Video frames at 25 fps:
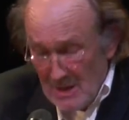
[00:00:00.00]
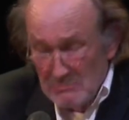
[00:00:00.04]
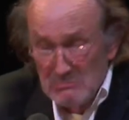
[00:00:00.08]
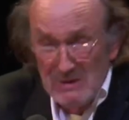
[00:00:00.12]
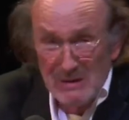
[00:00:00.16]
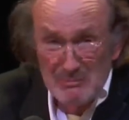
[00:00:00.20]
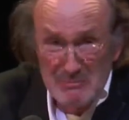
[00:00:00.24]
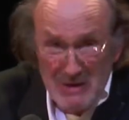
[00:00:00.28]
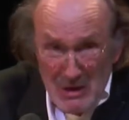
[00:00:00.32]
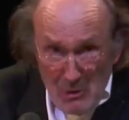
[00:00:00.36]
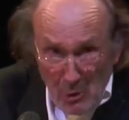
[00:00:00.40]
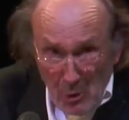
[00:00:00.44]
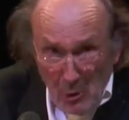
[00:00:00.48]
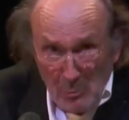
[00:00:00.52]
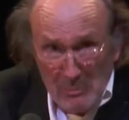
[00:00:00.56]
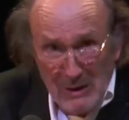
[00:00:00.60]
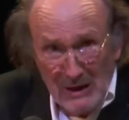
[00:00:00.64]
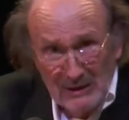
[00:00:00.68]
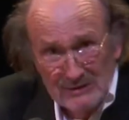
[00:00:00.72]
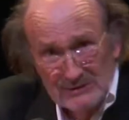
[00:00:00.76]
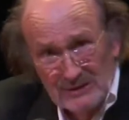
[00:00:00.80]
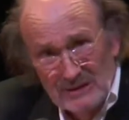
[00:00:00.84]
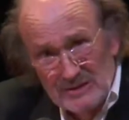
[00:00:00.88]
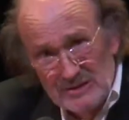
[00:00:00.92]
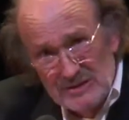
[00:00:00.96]
Man
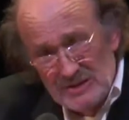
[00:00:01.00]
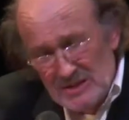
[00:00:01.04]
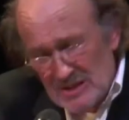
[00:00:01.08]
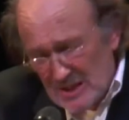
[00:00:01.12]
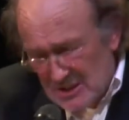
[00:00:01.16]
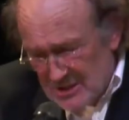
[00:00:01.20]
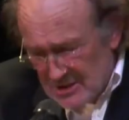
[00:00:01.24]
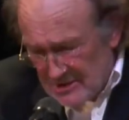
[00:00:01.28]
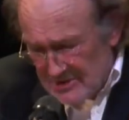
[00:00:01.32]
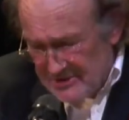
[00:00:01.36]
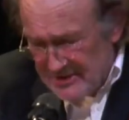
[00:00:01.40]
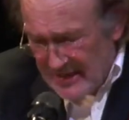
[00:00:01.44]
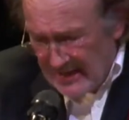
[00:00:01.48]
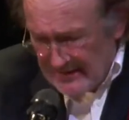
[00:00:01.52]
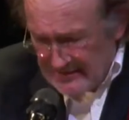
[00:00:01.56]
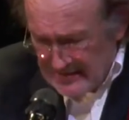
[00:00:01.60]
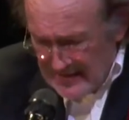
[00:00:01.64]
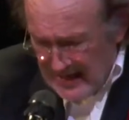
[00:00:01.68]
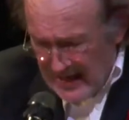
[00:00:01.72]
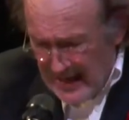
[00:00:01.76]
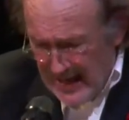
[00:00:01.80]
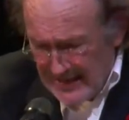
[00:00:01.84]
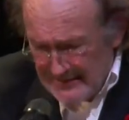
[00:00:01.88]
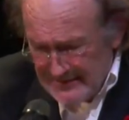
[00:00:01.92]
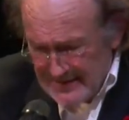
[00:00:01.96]
beobachtet sie ja schon seit
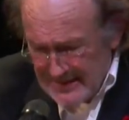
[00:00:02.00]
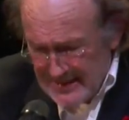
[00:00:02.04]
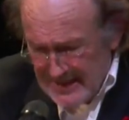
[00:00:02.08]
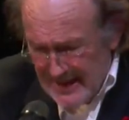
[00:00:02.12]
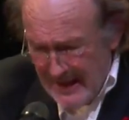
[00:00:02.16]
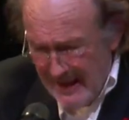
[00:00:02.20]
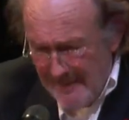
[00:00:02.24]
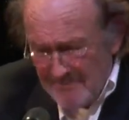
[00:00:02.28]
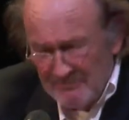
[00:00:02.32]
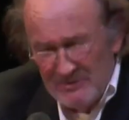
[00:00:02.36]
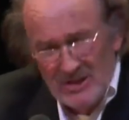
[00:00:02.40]
Jahren hier,